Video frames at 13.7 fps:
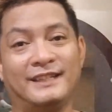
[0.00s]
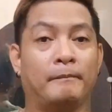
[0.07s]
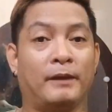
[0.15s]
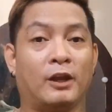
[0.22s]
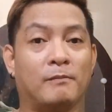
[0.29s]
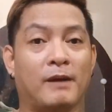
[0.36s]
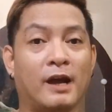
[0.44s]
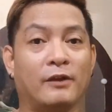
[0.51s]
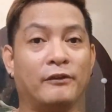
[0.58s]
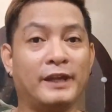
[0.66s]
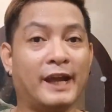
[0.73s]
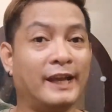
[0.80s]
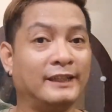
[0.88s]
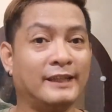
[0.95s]
Pero bago
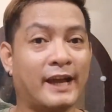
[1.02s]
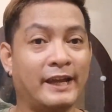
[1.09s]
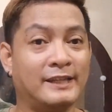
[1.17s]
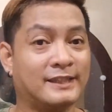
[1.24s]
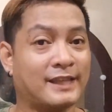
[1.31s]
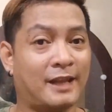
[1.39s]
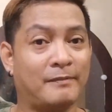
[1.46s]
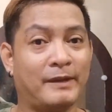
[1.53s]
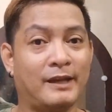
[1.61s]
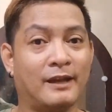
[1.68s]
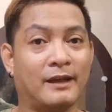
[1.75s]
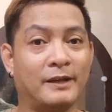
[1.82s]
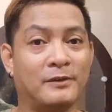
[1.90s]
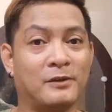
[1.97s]
yan guys, standby
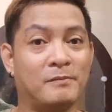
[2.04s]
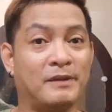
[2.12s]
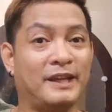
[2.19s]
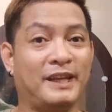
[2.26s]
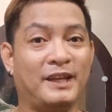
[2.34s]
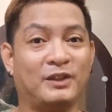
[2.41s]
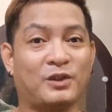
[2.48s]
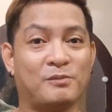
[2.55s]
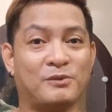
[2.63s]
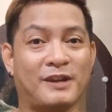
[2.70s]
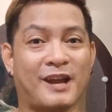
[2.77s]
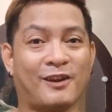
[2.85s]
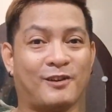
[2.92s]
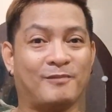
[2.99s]
lang kayo, mag intro
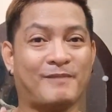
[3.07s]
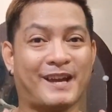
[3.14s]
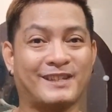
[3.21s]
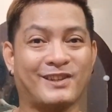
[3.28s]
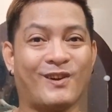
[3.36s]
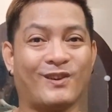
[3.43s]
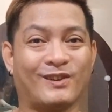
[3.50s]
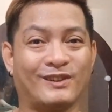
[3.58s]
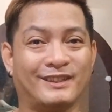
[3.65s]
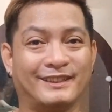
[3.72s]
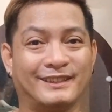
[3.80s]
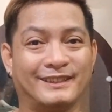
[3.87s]
muna ako. Pasok!